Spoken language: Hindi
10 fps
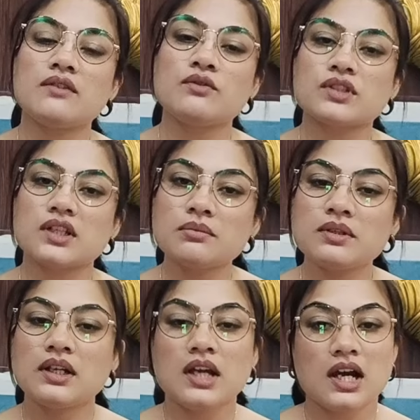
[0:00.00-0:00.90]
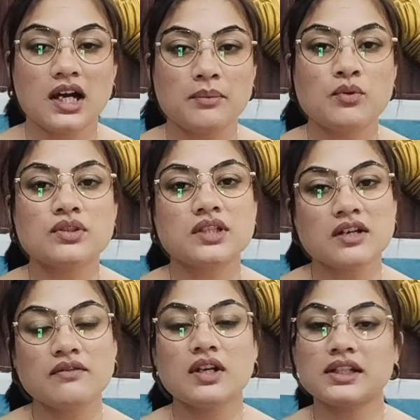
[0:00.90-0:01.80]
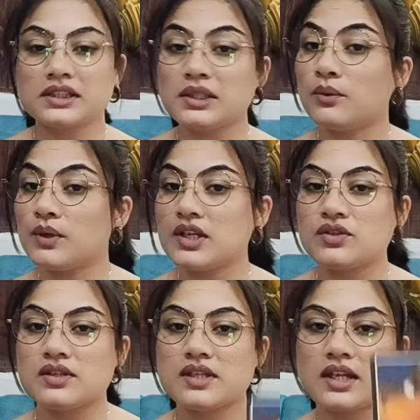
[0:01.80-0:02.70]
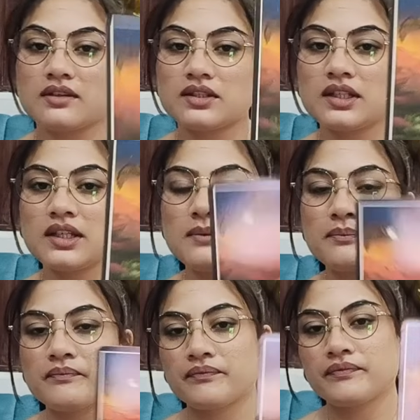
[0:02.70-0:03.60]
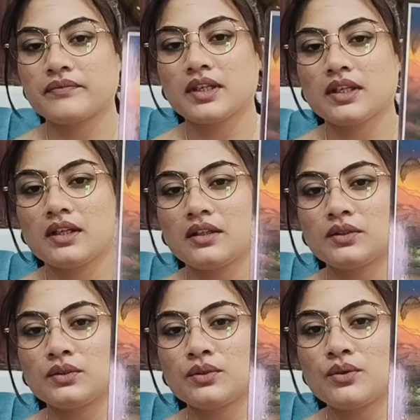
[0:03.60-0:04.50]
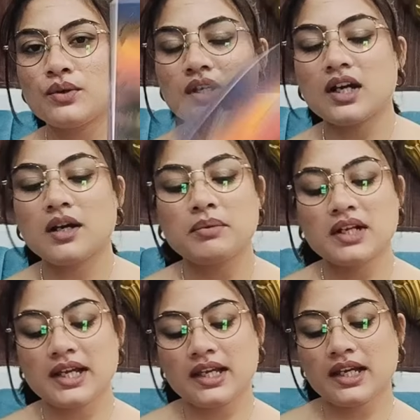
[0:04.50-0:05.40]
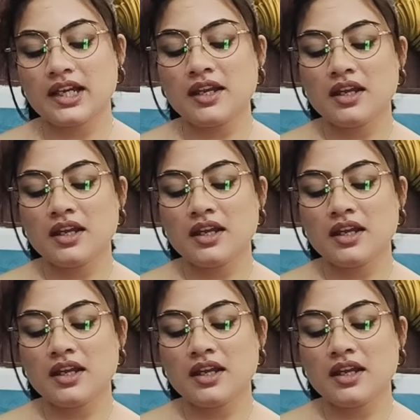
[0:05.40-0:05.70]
वो सब आपको सर्व करती होंगी चीज़ें ठीक है तो यहाँ पर आया है